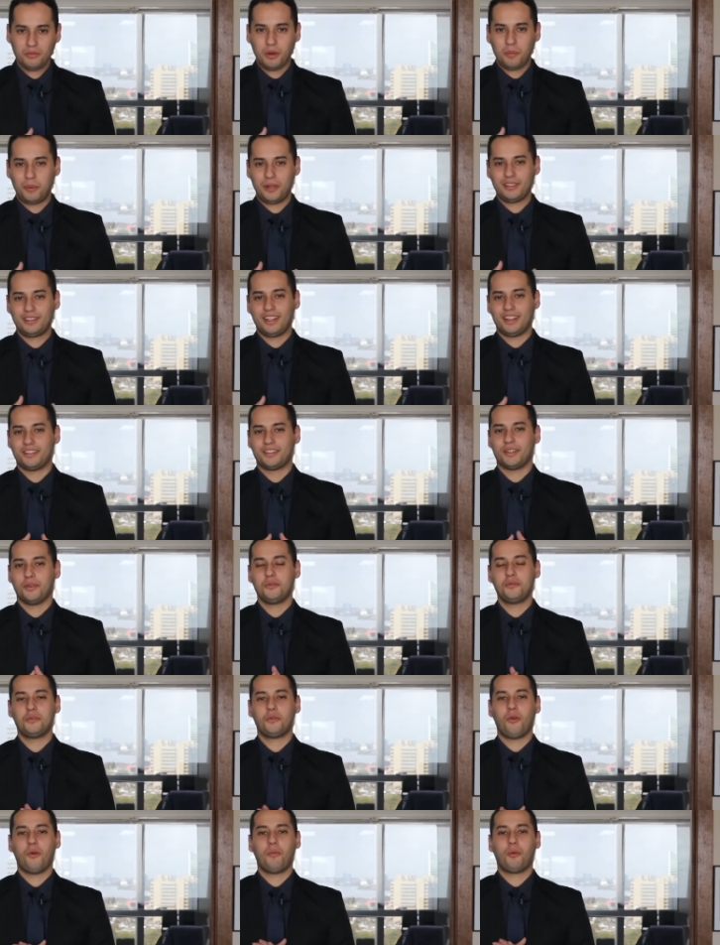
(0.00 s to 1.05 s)
uma prestação
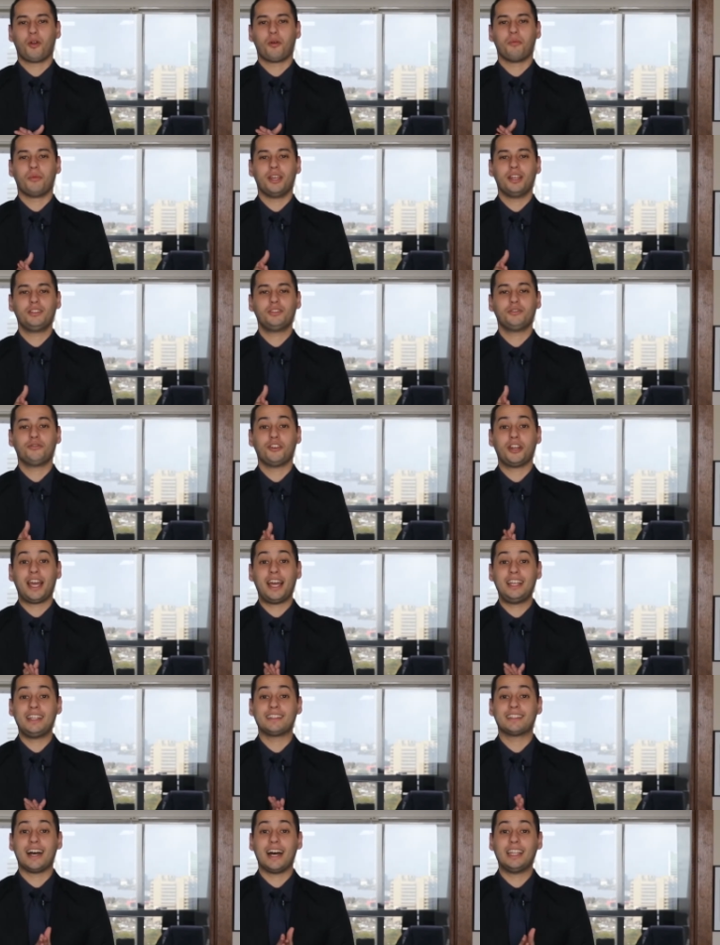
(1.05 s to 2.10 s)
de compromisso foi
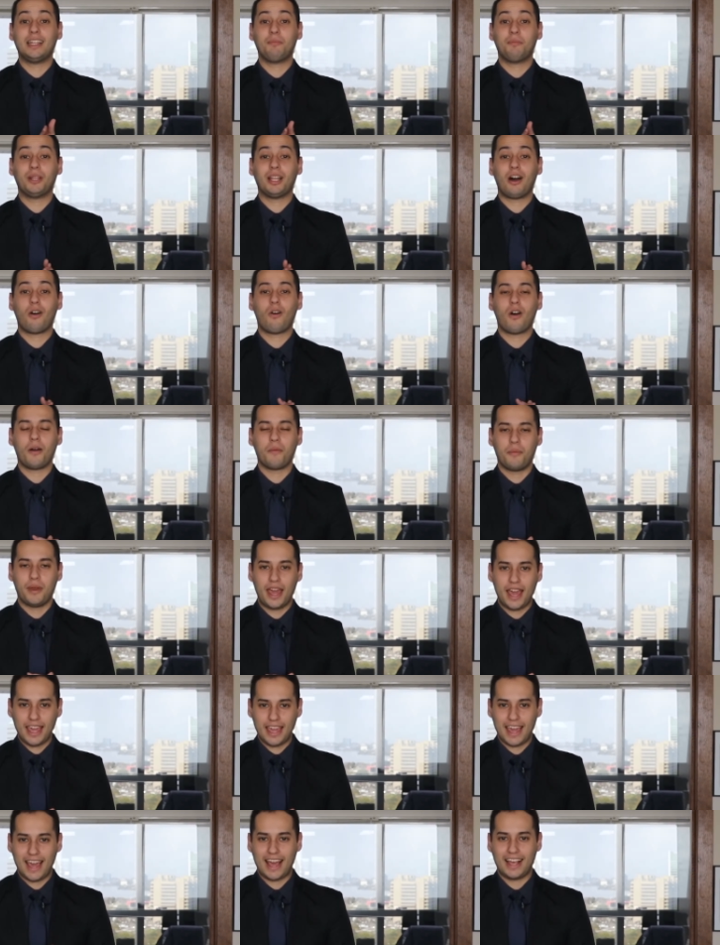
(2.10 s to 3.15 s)
realizada pela
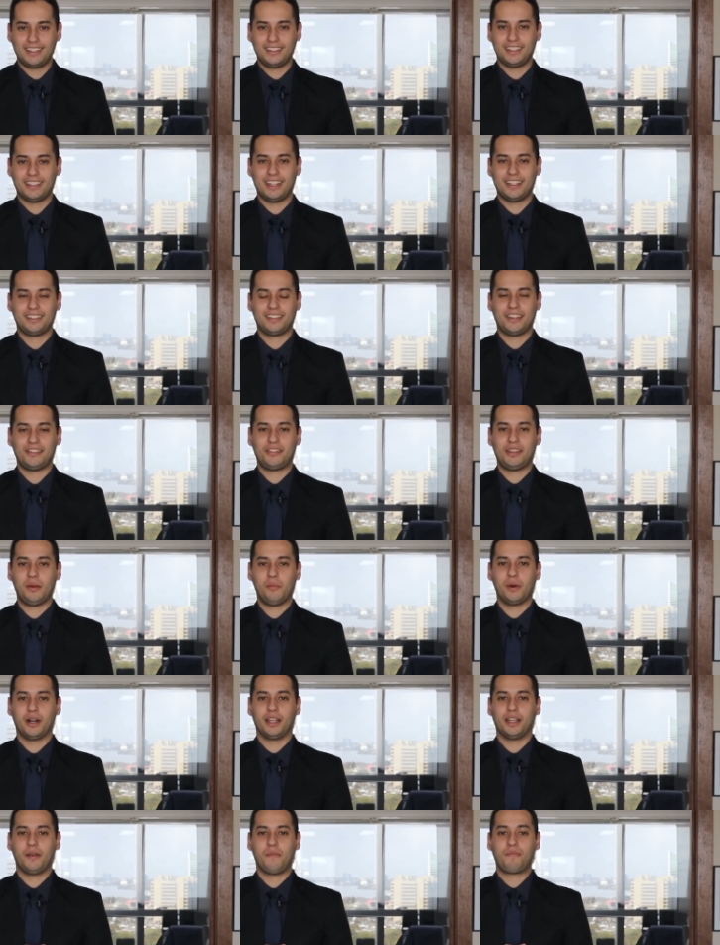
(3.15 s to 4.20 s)
OABRS nesta
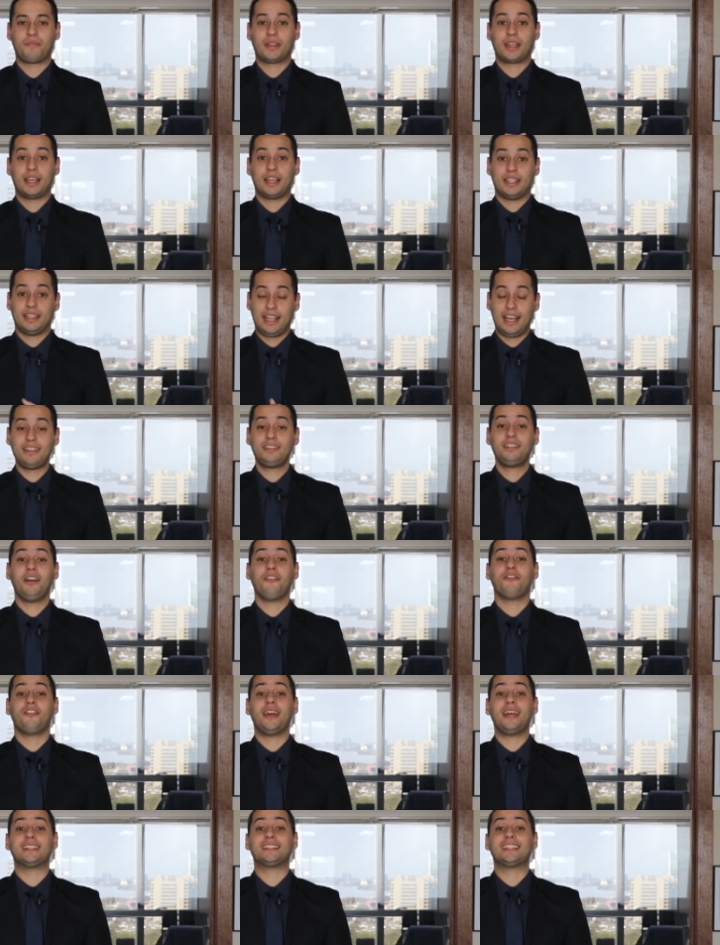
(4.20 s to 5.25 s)
semana. Desta
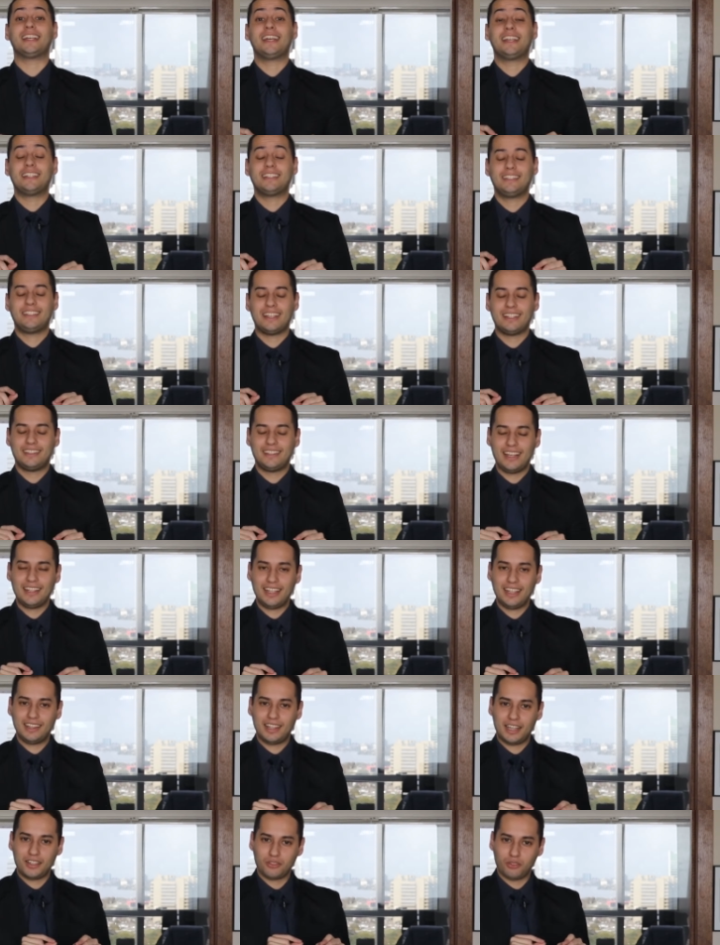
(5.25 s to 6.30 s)
vez,
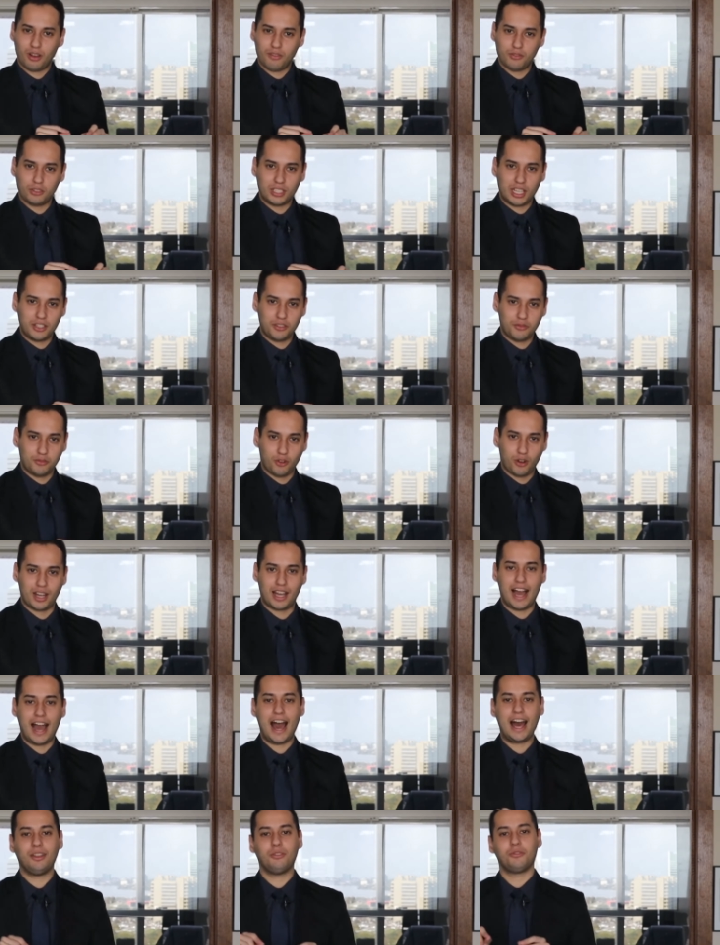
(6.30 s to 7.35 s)
63 novos
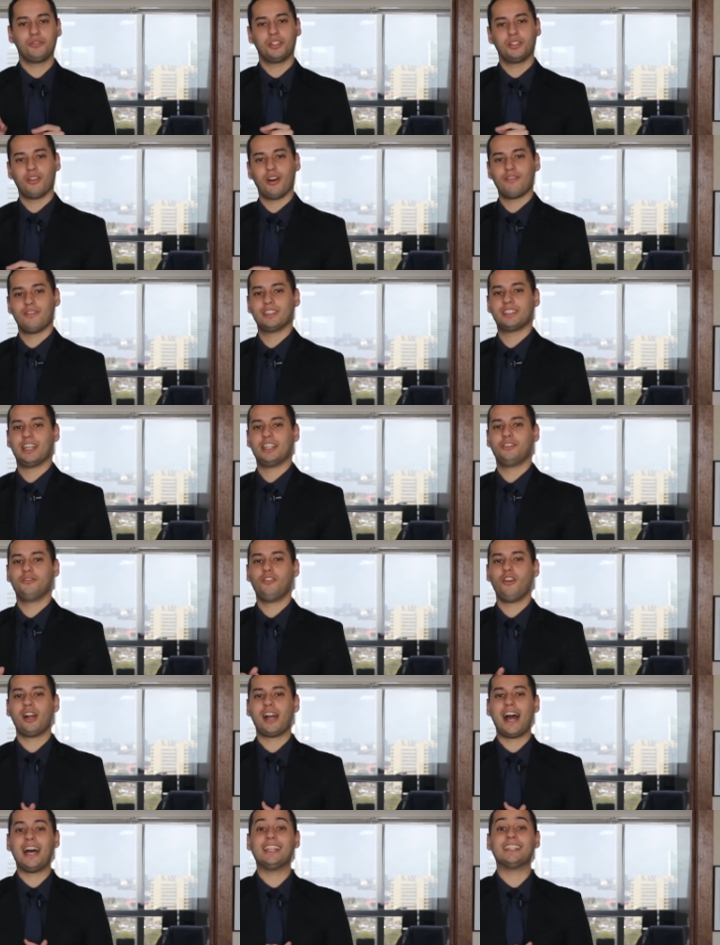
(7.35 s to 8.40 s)
advogados e novas
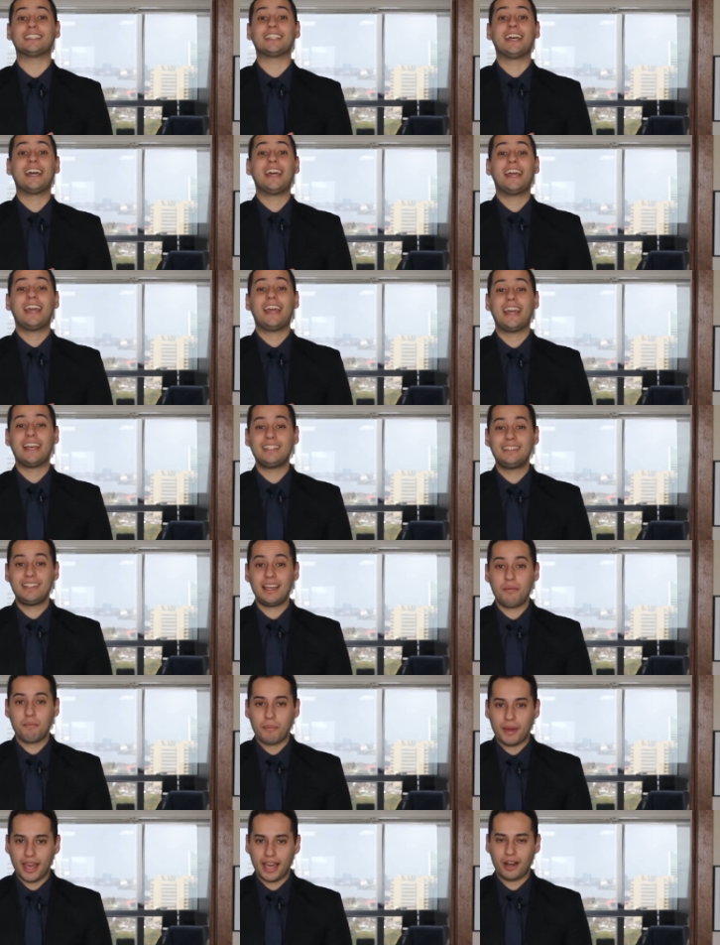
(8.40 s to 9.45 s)
advogadas
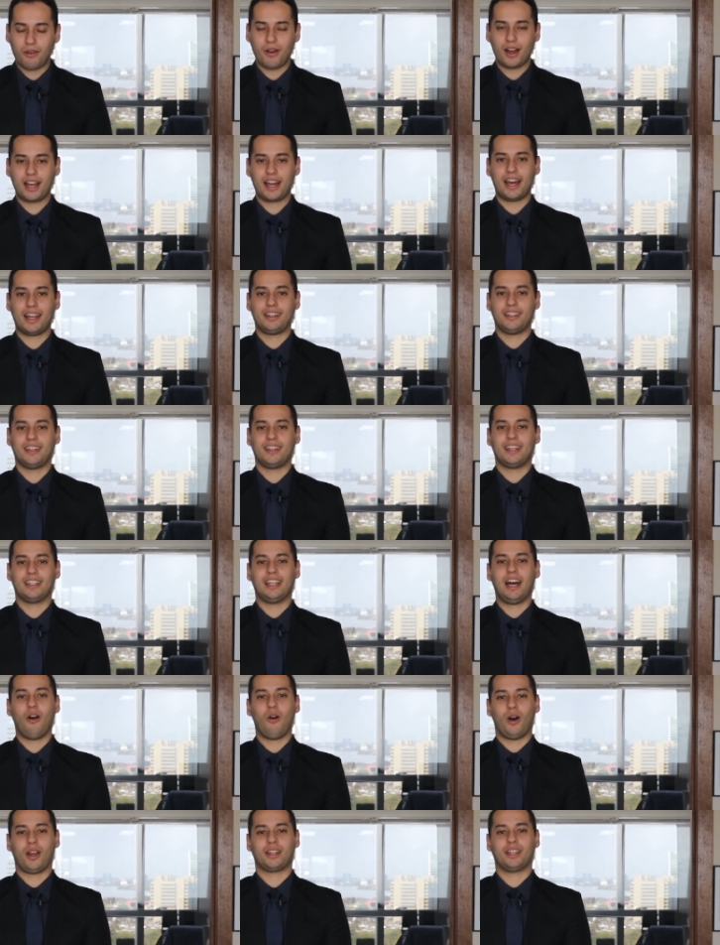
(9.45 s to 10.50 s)
receberam a carteira
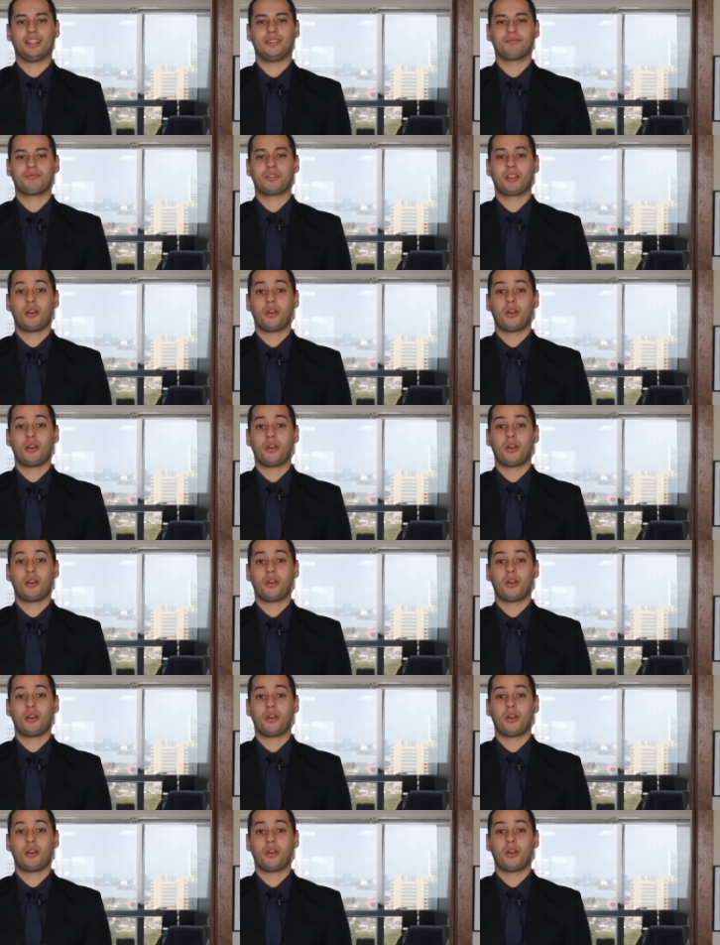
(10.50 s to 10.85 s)
da ordem.